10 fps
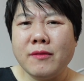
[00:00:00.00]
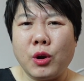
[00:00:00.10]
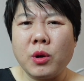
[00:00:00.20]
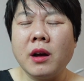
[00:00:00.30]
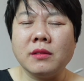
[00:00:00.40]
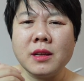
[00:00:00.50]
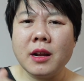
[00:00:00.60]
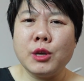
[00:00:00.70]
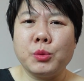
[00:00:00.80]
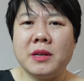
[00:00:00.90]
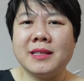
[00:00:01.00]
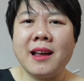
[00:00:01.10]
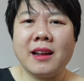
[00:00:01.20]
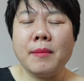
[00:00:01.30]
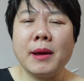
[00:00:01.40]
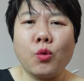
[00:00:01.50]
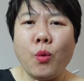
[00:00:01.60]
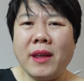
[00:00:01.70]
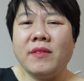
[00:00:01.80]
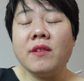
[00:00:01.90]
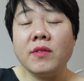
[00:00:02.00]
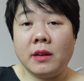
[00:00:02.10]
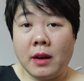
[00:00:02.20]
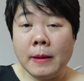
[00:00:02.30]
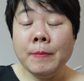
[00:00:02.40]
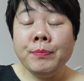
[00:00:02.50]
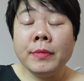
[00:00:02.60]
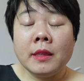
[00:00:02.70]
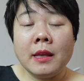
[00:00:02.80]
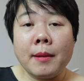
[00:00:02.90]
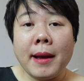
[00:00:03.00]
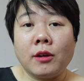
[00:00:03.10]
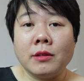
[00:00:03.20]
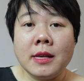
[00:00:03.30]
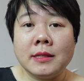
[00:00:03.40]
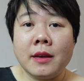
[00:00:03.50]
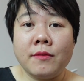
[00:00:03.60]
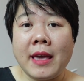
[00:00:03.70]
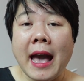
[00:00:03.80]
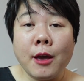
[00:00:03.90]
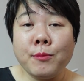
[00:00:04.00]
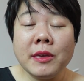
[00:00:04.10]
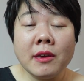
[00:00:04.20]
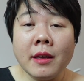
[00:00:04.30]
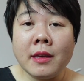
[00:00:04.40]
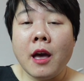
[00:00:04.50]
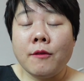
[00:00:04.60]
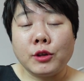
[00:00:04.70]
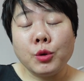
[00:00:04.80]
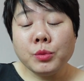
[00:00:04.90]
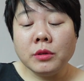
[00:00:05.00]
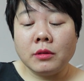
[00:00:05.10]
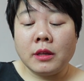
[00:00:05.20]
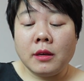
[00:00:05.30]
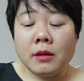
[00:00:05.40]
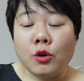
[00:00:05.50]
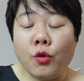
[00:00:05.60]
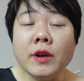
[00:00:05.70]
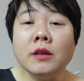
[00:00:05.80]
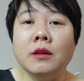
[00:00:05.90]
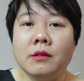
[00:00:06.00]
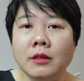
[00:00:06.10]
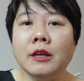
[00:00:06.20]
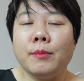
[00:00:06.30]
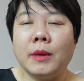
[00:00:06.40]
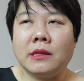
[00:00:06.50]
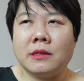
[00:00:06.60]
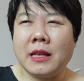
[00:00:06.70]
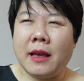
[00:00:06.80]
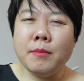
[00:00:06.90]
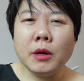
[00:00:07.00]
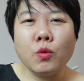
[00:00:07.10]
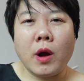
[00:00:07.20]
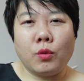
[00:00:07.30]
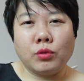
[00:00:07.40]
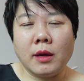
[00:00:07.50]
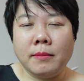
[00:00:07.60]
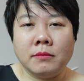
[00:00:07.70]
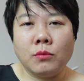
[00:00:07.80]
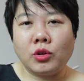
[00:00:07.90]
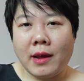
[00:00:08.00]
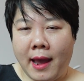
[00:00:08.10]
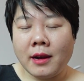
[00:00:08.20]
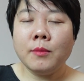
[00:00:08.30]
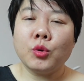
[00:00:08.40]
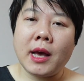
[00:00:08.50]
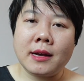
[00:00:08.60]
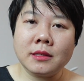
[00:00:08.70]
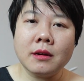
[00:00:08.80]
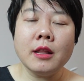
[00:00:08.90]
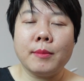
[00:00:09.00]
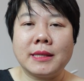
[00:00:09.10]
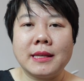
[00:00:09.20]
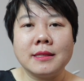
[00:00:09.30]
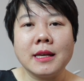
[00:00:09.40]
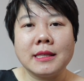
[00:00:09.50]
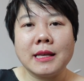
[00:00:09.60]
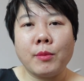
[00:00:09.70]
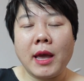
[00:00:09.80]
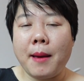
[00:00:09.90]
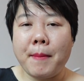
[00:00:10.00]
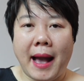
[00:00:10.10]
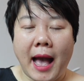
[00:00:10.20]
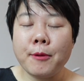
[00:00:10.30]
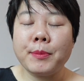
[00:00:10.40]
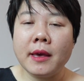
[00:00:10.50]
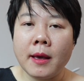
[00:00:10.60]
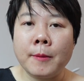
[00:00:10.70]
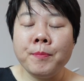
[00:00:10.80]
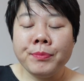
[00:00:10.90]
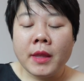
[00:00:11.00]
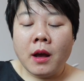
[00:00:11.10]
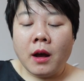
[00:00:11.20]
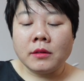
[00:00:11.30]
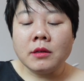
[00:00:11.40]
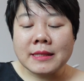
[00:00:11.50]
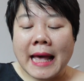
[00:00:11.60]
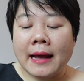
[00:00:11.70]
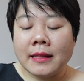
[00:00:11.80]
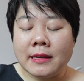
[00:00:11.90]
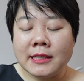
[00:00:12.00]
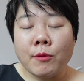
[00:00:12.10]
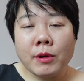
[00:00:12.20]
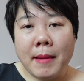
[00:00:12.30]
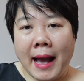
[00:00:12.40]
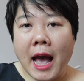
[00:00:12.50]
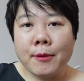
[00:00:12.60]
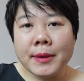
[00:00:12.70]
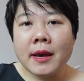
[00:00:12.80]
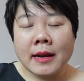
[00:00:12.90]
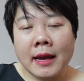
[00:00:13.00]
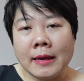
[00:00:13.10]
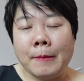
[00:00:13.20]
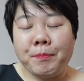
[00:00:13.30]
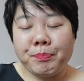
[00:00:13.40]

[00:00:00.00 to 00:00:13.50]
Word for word: và nó cần rất là nhiều thời gian để các bạn quen với các vần đấy thì các bạn có thể dạy về IPA và thông thường thì đối với người lớn thì mình sẽ mất khoảng độ tầm một tháng đến một tháng rưỡi thì mình sẽ dạy xong cái bảng IPA à, ờ, thực ra thì trong cái bảng IPA này ấy,